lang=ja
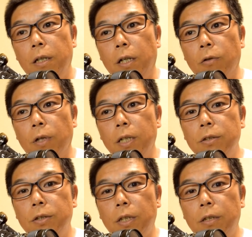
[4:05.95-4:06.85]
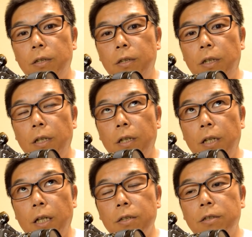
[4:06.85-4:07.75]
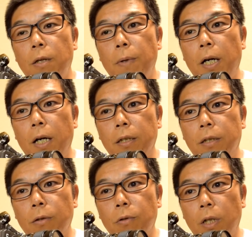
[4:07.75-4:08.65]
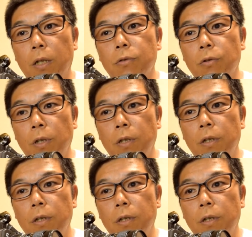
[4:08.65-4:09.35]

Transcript: あの、なんちゃってガラス玉が入ってるだけなんですよね。